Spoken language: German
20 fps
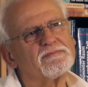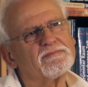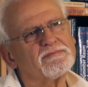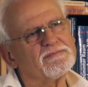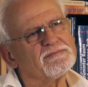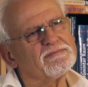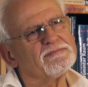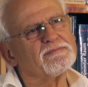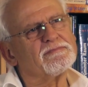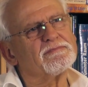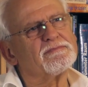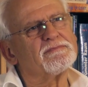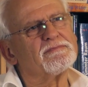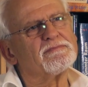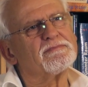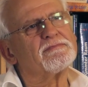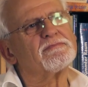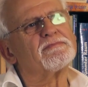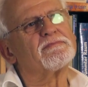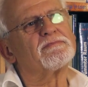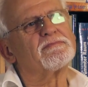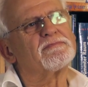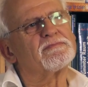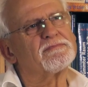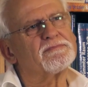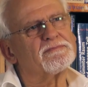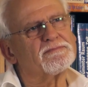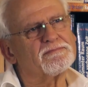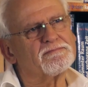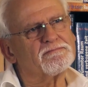wie du in dieser
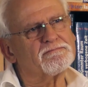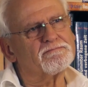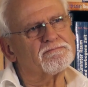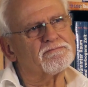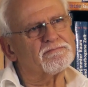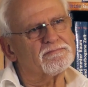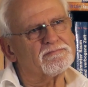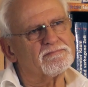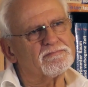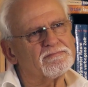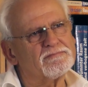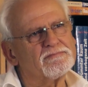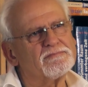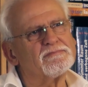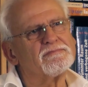Intensivstation gelegen bist,